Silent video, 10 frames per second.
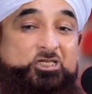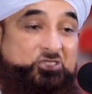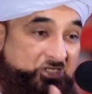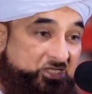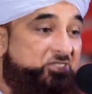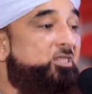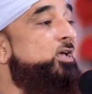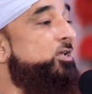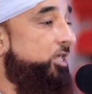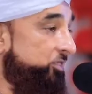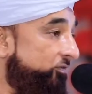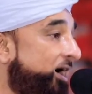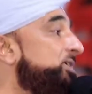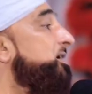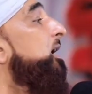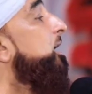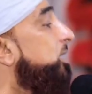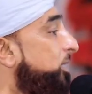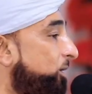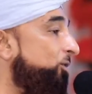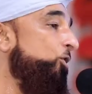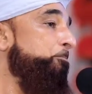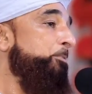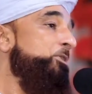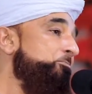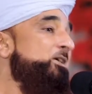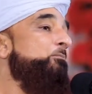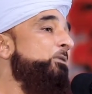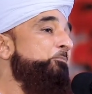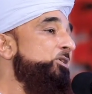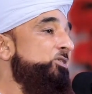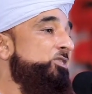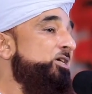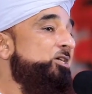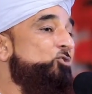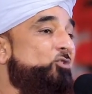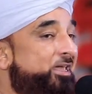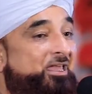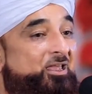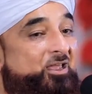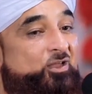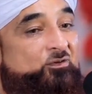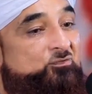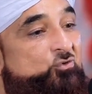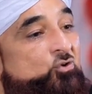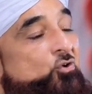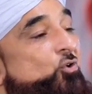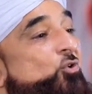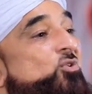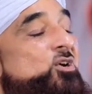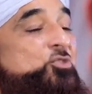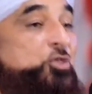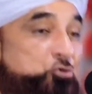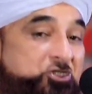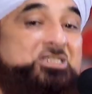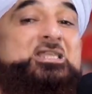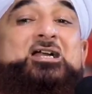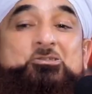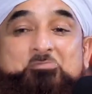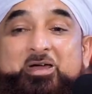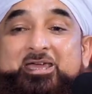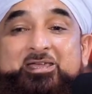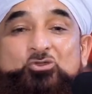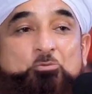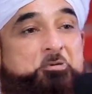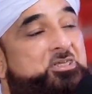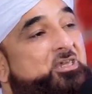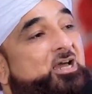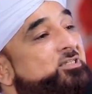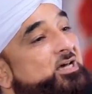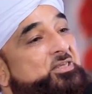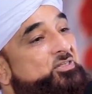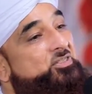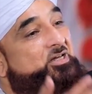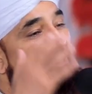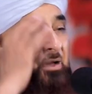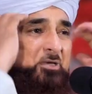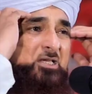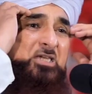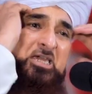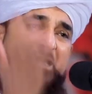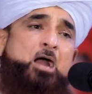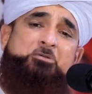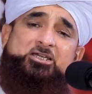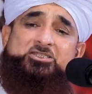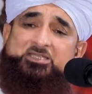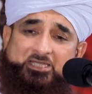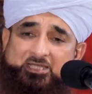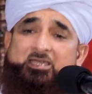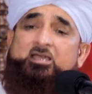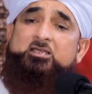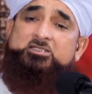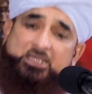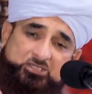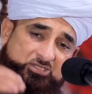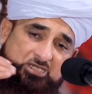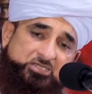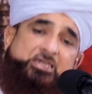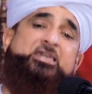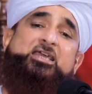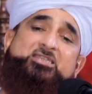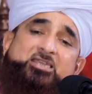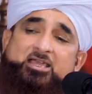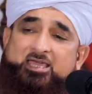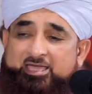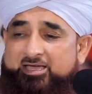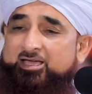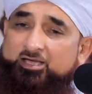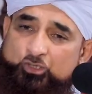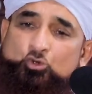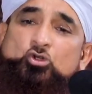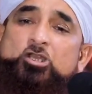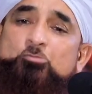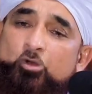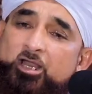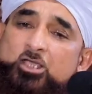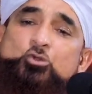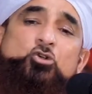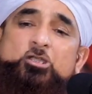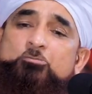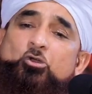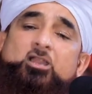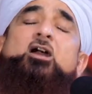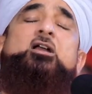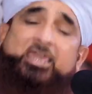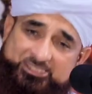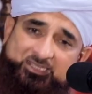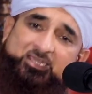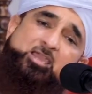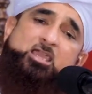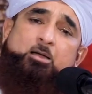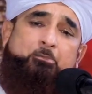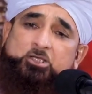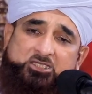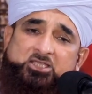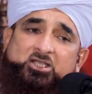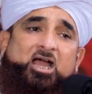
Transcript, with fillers: उनकी सीरत के अनवार का और फिर भी हम अपनी ज़िंदगी जो है वो दुरुस्ती ना कर पाए तो फिर क्या सारी ज़िंदगी हम यही काम करते रहेंगे सारी ज़िंदगी यही कहते रहेंगे कि झूठ नहीं बोलना झूठ नहीं बोलना कहते रहेंगे हम इससे